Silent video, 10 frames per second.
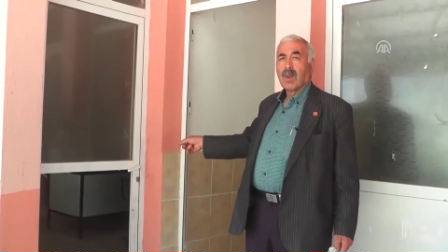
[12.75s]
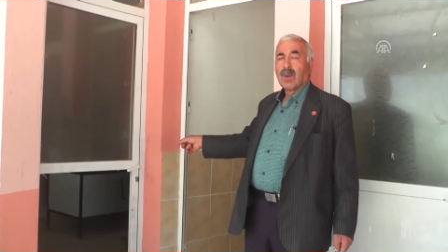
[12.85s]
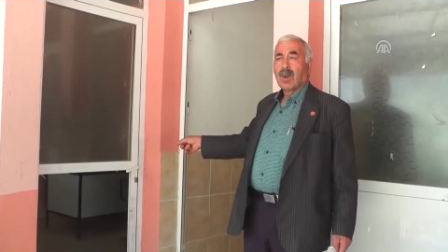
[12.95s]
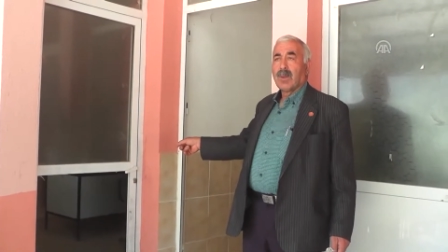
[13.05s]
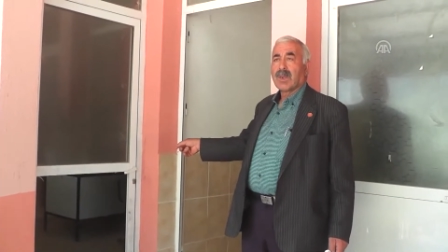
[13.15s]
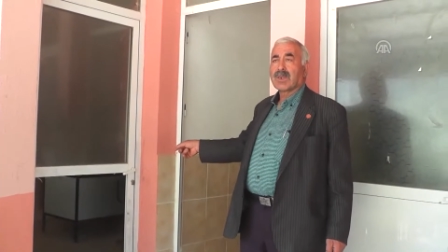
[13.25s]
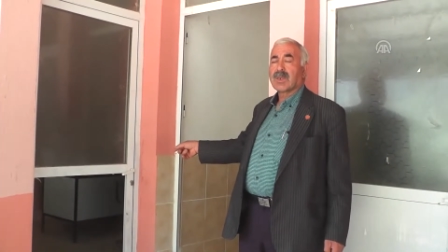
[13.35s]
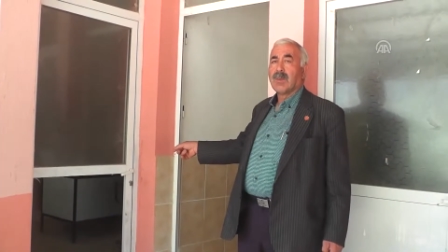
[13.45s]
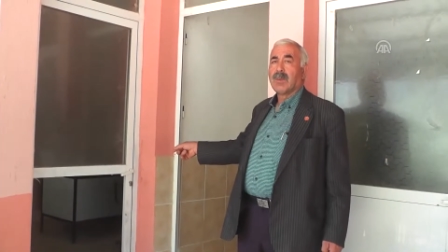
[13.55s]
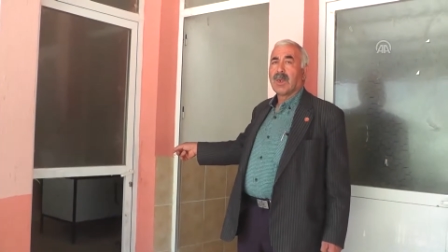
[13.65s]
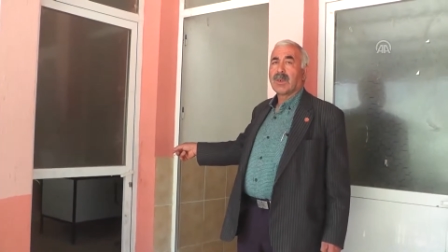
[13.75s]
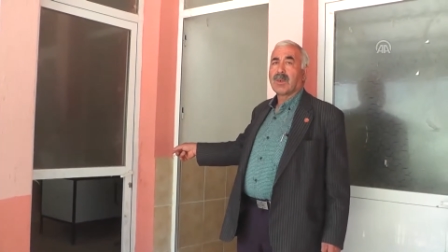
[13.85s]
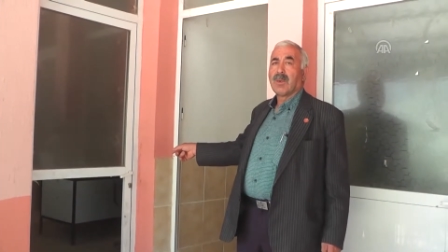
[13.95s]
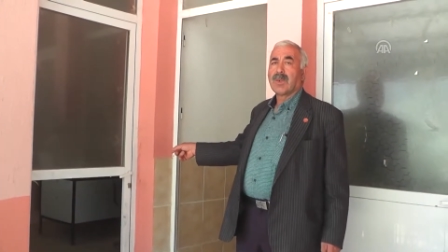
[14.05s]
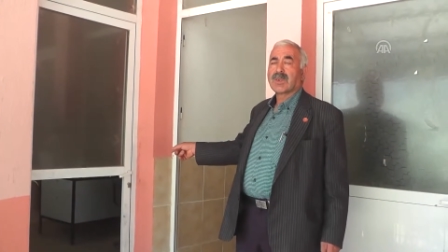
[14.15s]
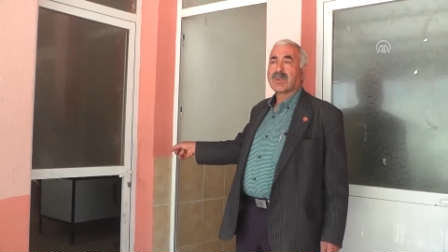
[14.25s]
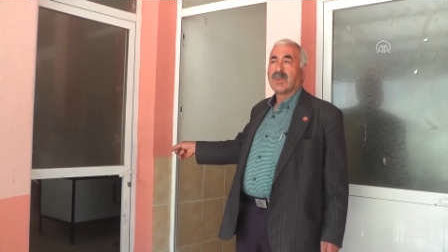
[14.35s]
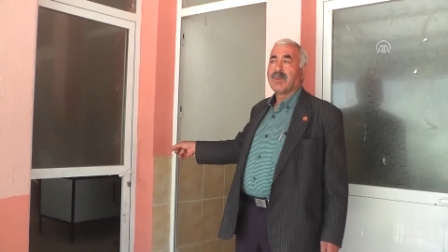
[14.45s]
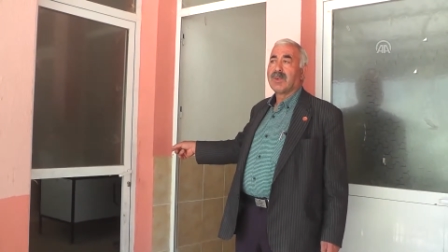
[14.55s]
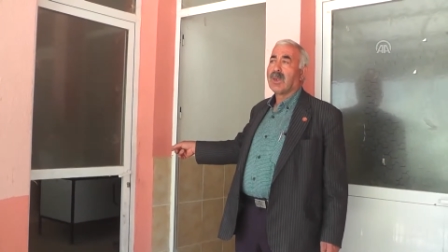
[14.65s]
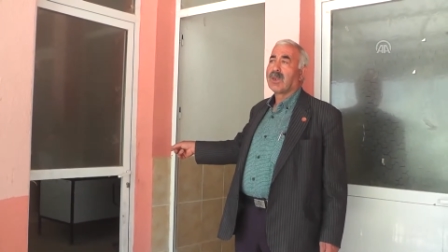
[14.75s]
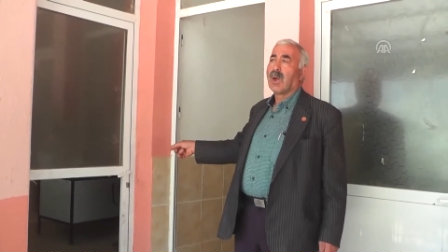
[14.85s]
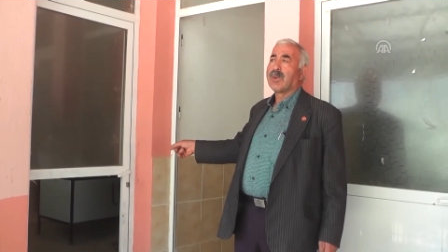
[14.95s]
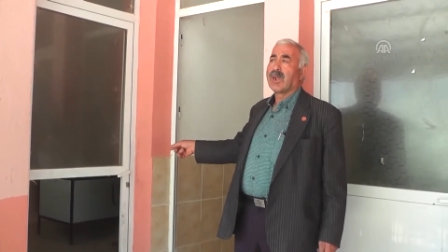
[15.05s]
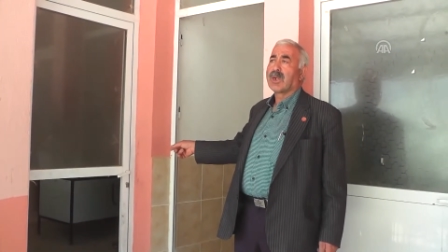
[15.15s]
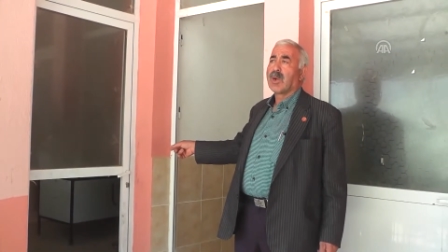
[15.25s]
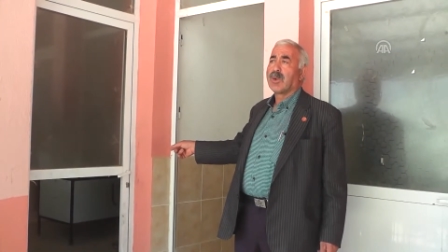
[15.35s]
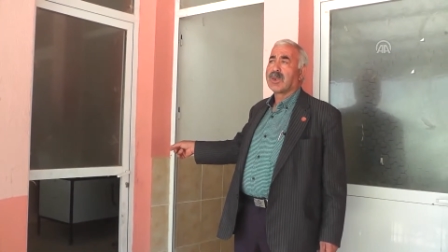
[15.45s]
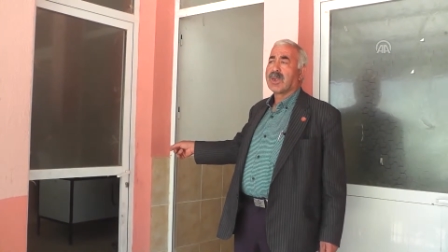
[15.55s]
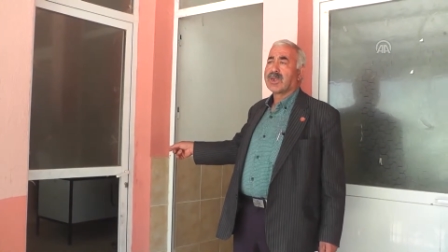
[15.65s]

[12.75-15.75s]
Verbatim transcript: Kamera sistemi vardı. Kamera sistemini daha önce iki önceden